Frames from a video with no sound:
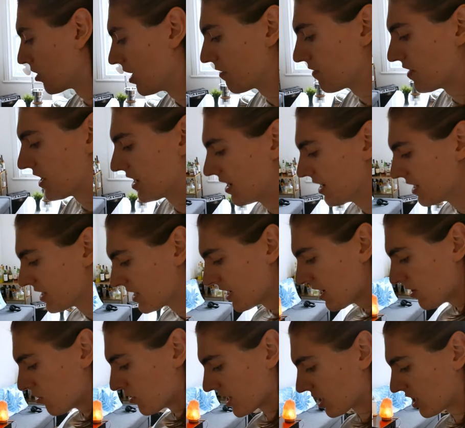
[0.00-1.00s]
la fin de l'été,
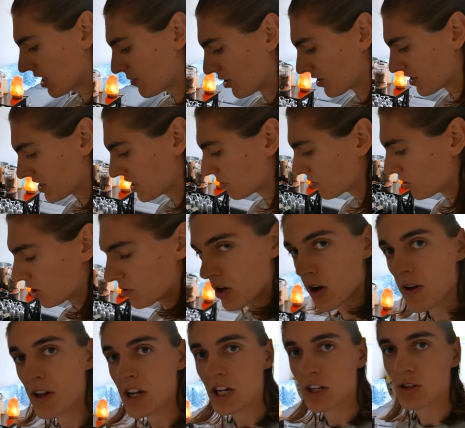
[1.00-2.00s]
là, on est quand même en
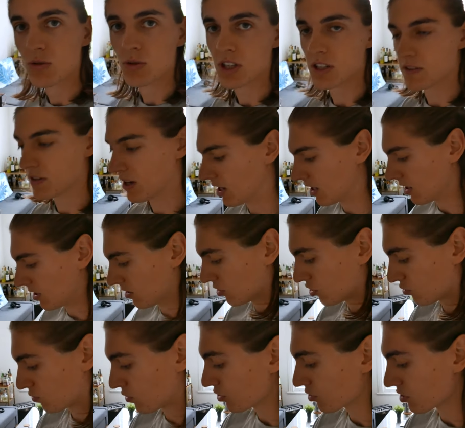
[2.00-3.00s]
septembre. Donc il va,
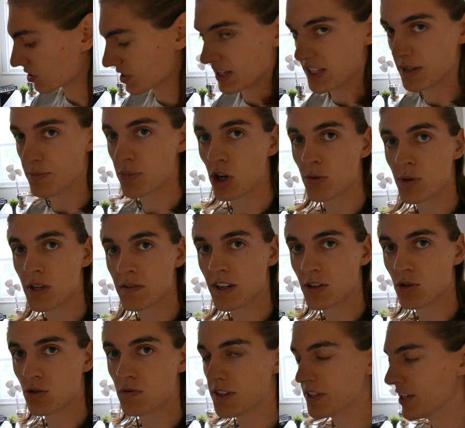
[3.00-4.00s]
je pense que c'est un des premiers vins
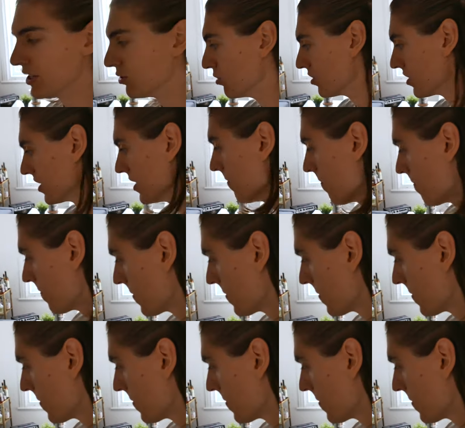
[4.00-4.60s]
qu'on va déguster.